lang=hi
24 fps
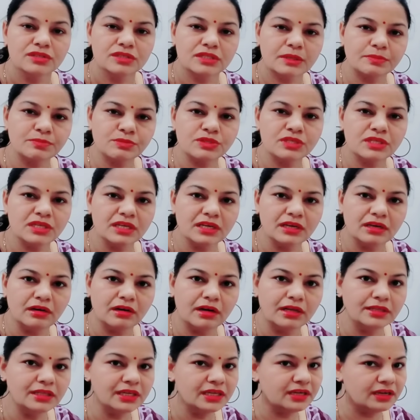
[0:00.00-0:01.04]
सबसे
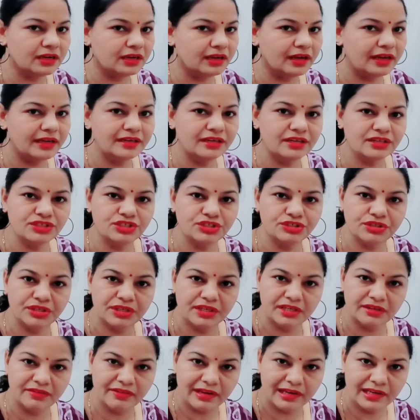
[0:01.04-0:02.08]
अधिक एनर्जी
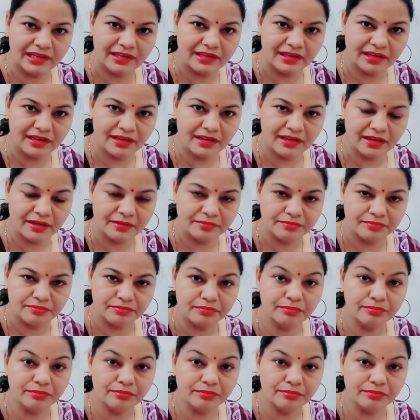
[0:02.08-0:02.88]
देने वाले ग्रह हैं